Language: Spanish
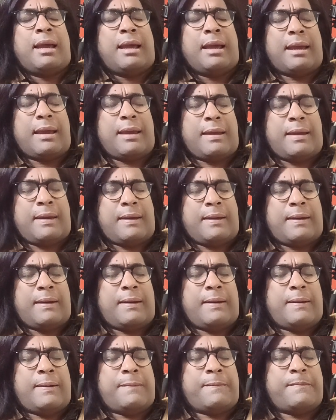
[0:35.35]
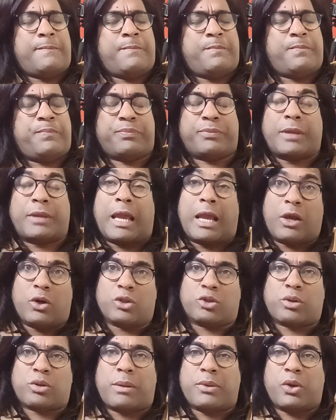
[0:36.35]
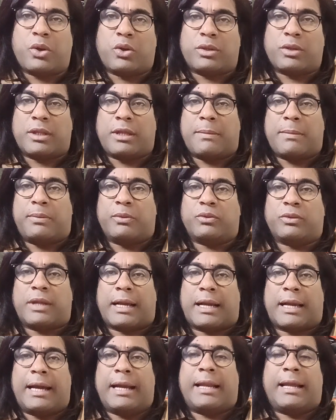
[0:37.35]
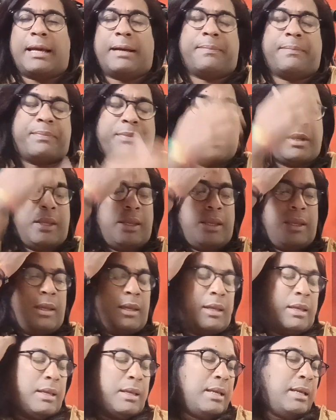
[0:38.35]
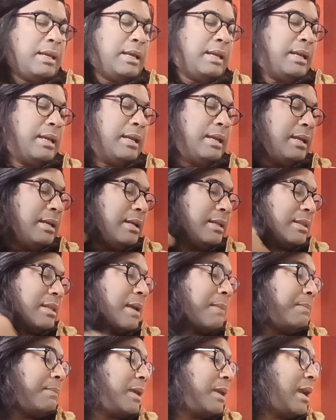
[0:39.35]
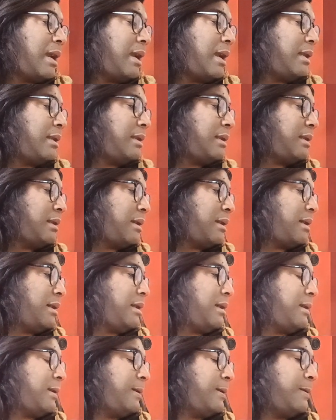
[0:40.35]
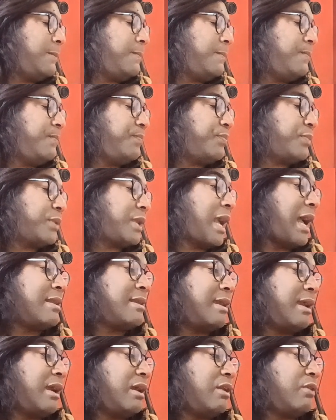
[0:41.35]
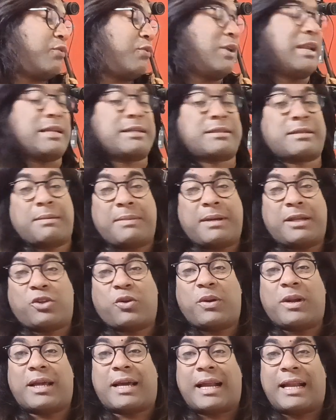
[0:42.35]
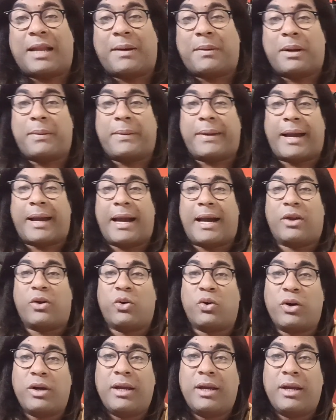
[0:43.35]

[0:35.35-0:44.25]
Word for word: eh, en otro avión desde Punta Cana. Eh, también eh, ayer fue el lanzamiento del carnaval vegano